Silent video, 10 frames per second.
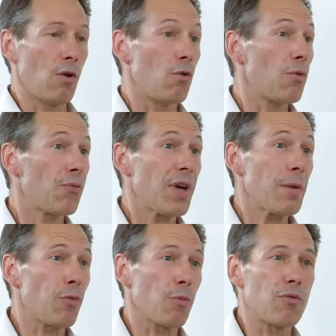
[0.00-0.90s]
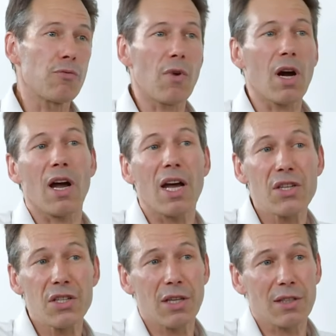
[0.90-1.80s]
le fait pour pouvoir
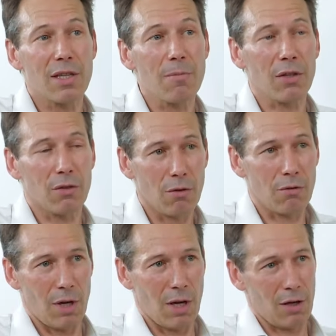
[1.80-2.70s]
agir dès maintenant.